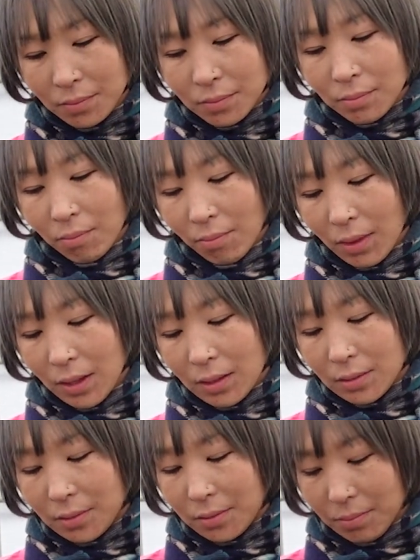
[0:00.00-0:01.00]
何日かす
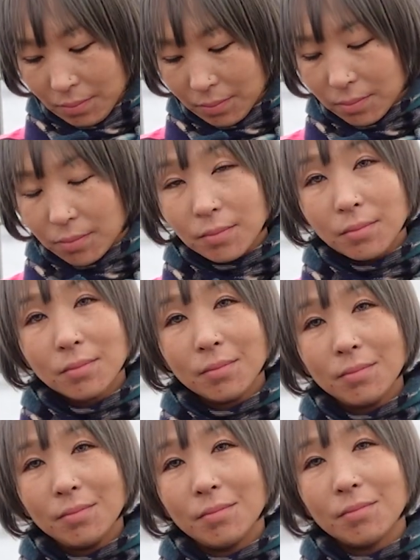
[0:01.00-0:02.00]
ると
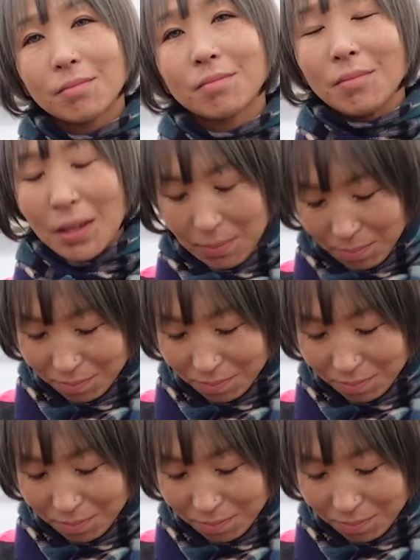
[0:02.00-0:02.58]
全然変わるからね。